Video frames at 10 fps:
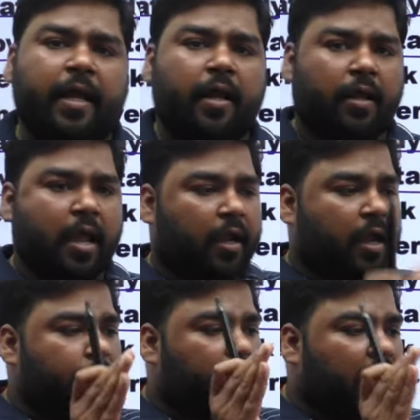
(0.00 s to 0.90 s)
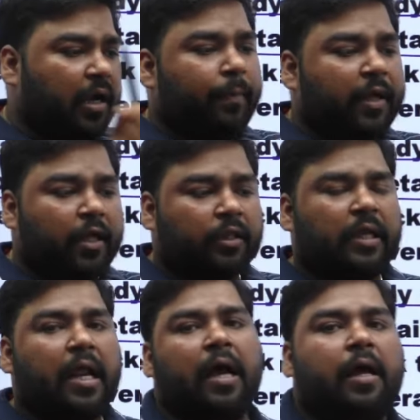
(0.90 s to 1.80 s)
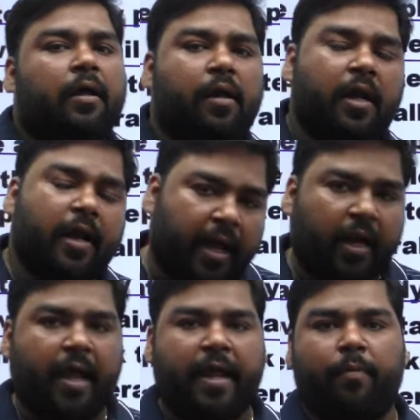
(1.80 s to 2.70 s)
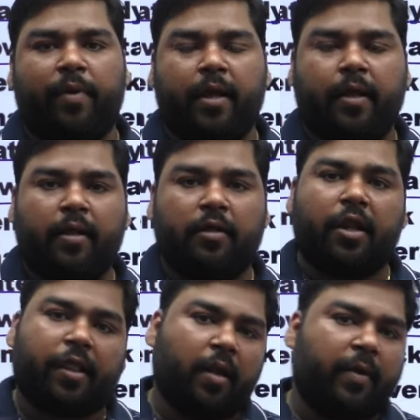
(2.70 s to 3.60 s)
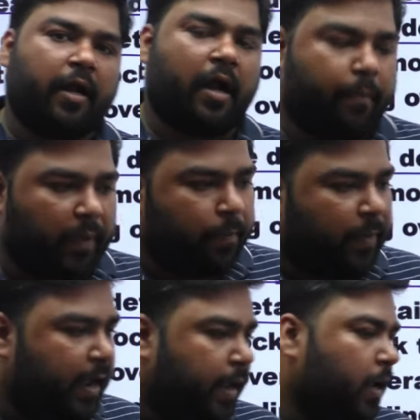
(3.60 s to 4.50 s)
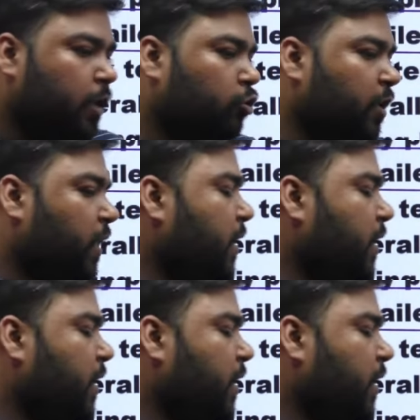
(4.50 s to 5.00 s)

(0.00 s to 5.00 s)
कि कम से कम कितना लाना है हमें जिससे हमारा काम बन पाए तो इसी के